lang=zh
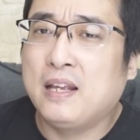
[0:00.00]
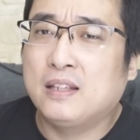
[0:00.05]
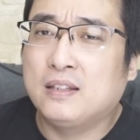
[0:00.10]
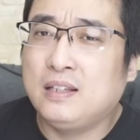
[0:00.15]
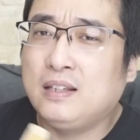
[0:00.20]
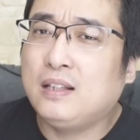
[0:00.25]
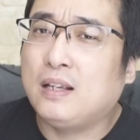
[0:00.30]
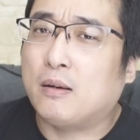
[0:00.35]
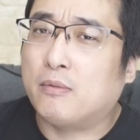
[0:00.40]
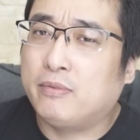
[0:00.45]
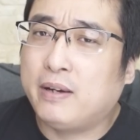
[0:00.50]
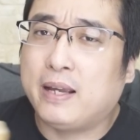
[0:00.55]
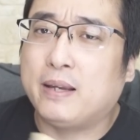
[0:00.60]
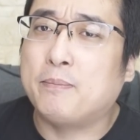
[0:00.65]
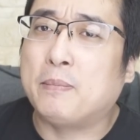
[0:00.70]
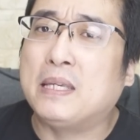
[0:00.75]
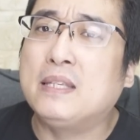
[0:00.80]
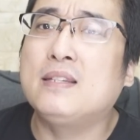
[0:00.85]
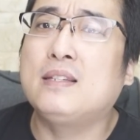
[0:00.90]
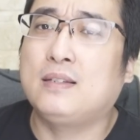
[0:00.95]
你得为
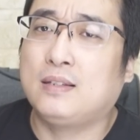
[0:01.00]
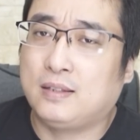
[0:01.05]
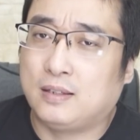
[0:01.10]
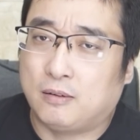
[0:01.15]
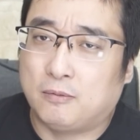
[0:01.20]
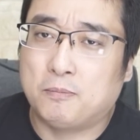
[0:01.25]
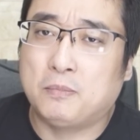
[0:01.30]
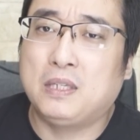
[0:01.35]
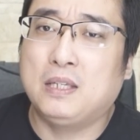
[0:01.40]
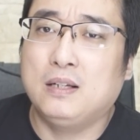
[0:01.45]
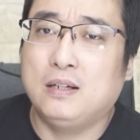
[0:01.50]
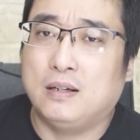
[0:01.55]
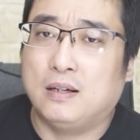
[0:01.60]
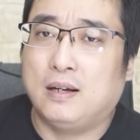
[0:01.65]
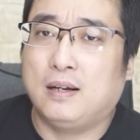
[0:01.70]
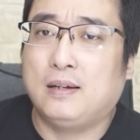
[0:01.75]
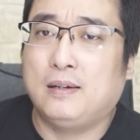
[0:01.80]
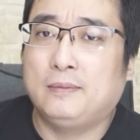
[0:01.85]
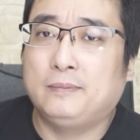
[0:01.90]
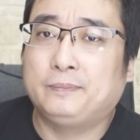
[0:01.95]
民请命啊，